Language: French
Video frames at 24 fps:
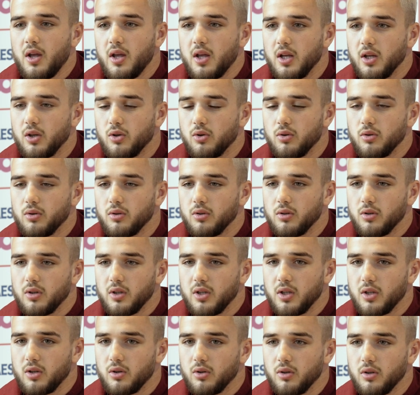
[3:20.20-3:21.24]
et que,
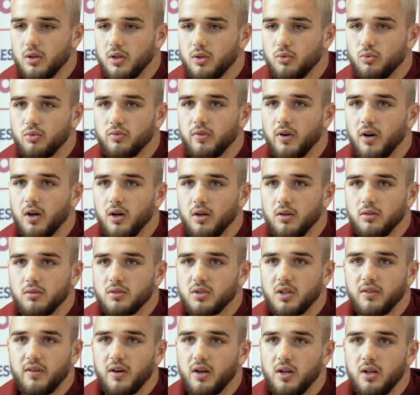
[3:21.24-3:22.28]
et que et tout va,
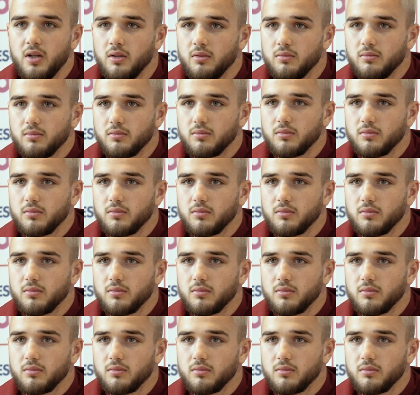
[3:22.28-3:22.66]
ça va aller.